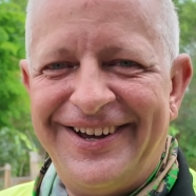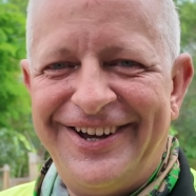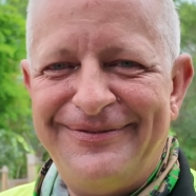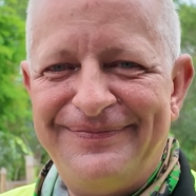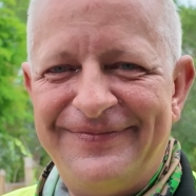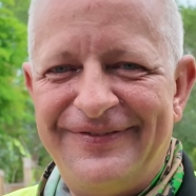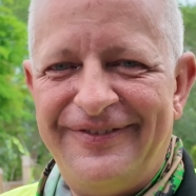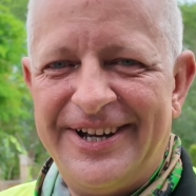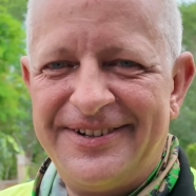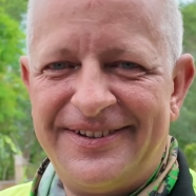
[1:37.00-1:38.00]
ähm,
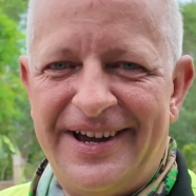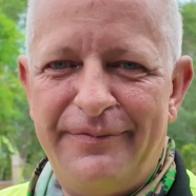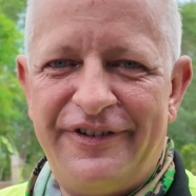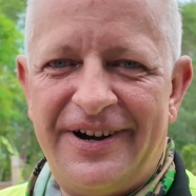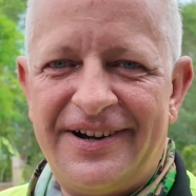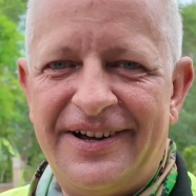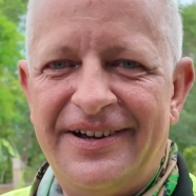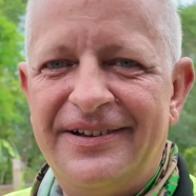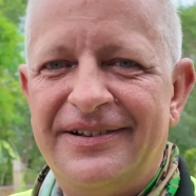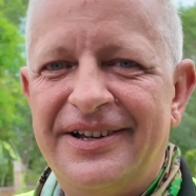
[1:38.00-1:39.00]
werdet ihr einfach
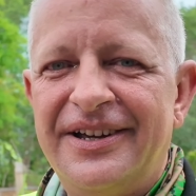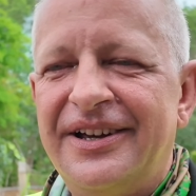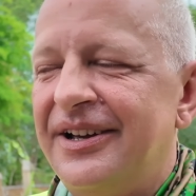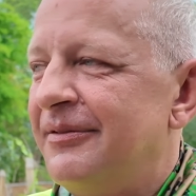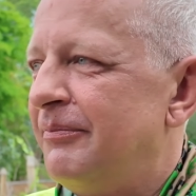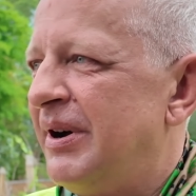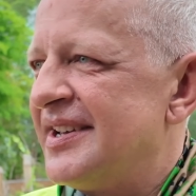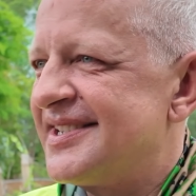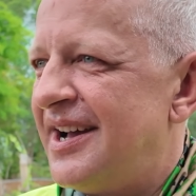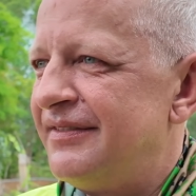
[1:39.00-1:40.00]
äh, ein
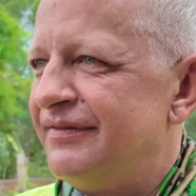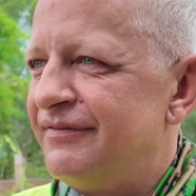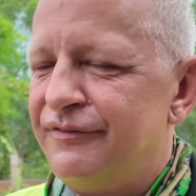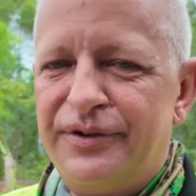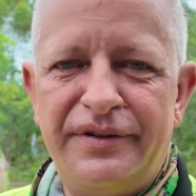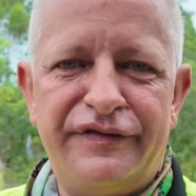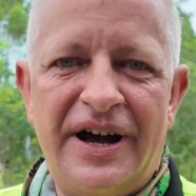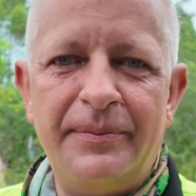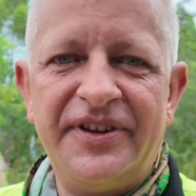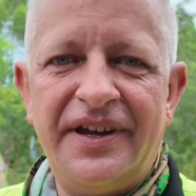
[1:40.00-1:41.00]
paar Sachen von der
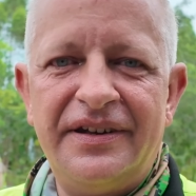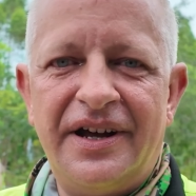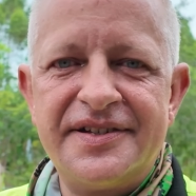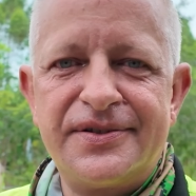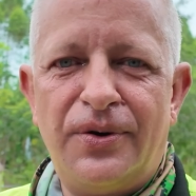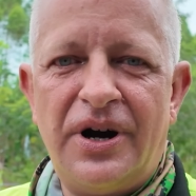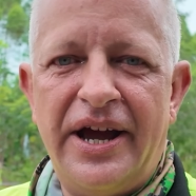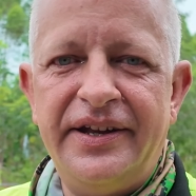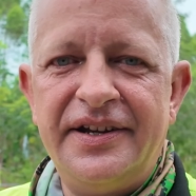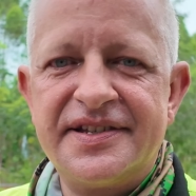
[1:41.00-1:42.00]
Farm sehen. Da ist doch
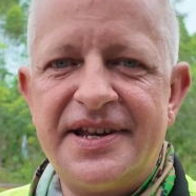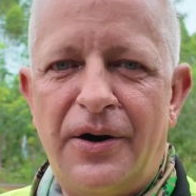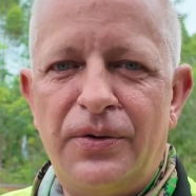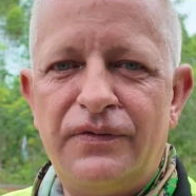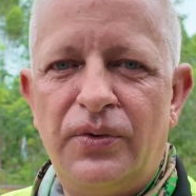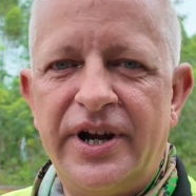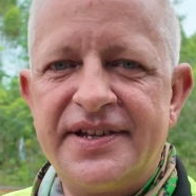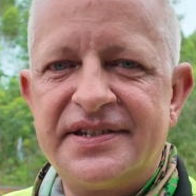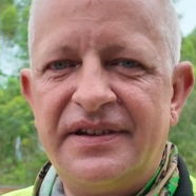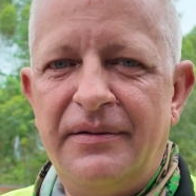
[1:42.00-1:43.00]
einiges auch, wo
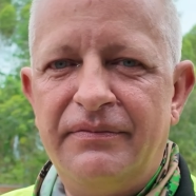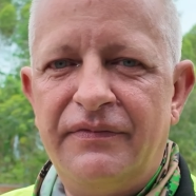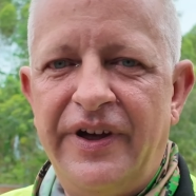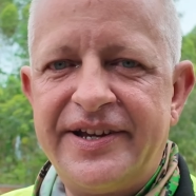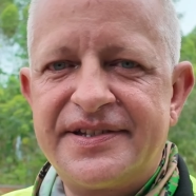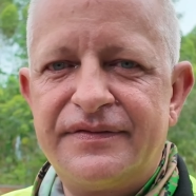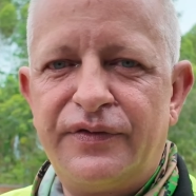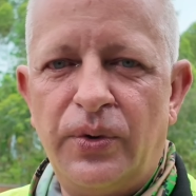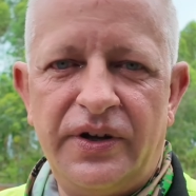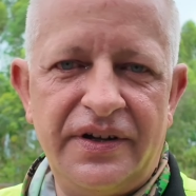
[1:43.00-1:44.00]
jetzt ähm, wächst,
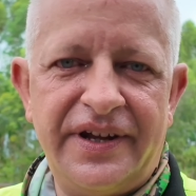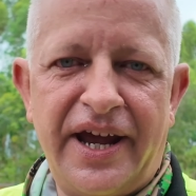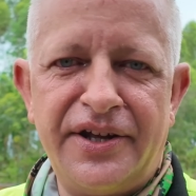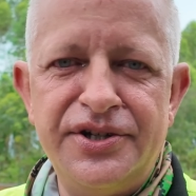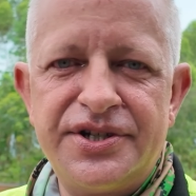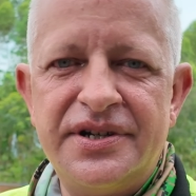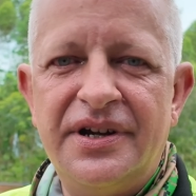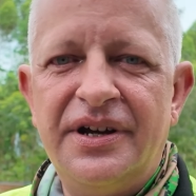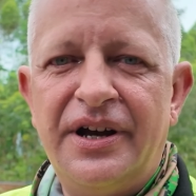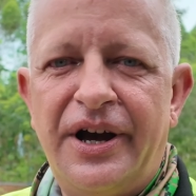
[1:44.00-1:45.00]
früchtetechnisch
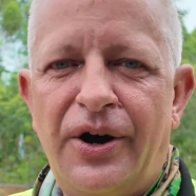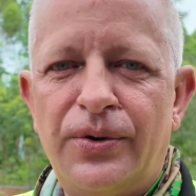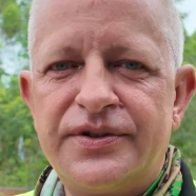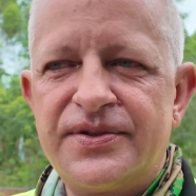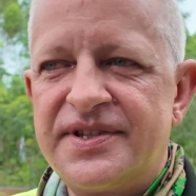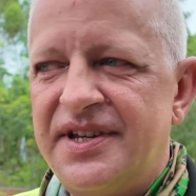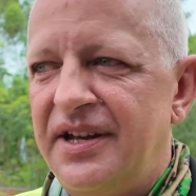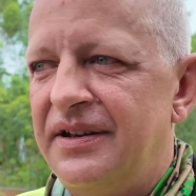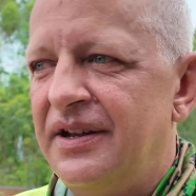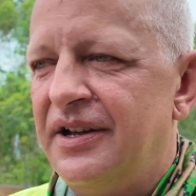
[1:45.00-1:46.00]
auch zu
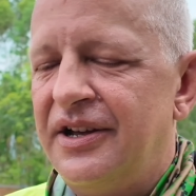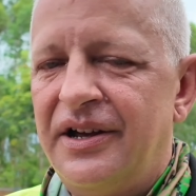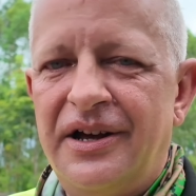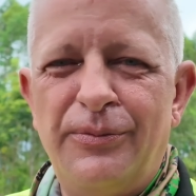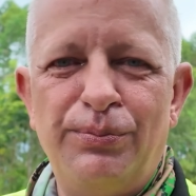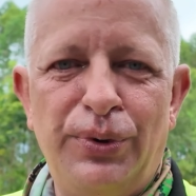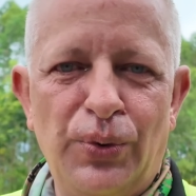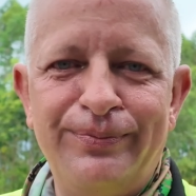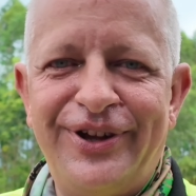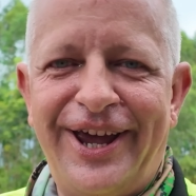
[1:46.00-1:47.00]
sehen. Ähm,
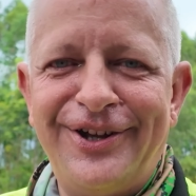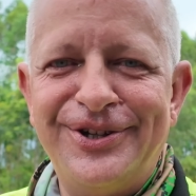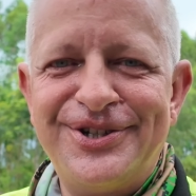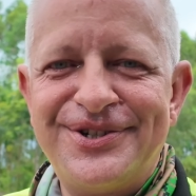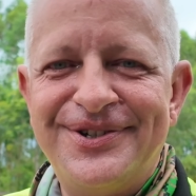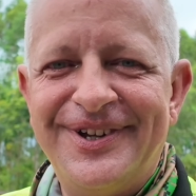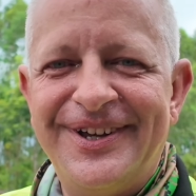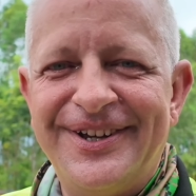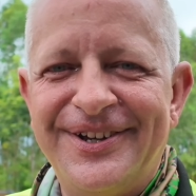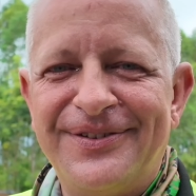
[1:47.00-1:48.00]
blumentechnisch
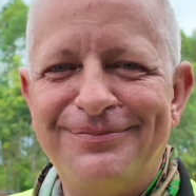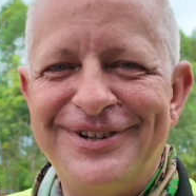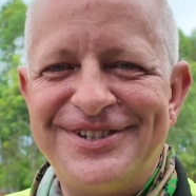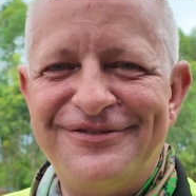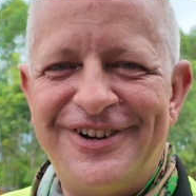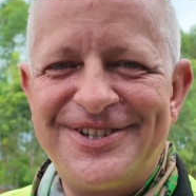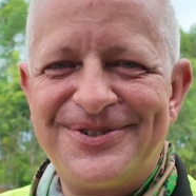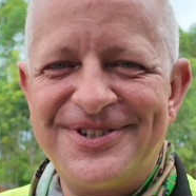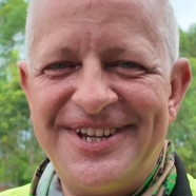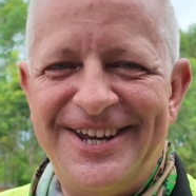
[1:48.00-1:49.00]
ist ein bisschen was
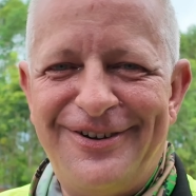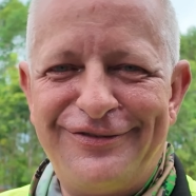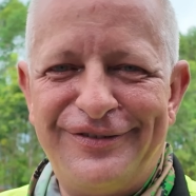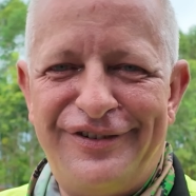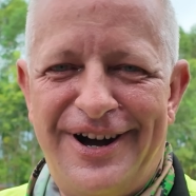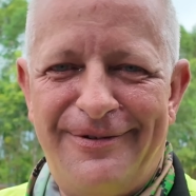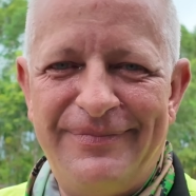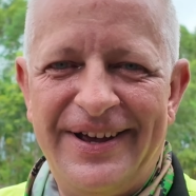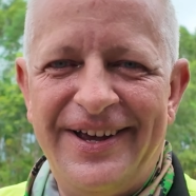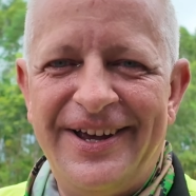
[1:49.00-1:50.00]
zu sehen auf der Farm.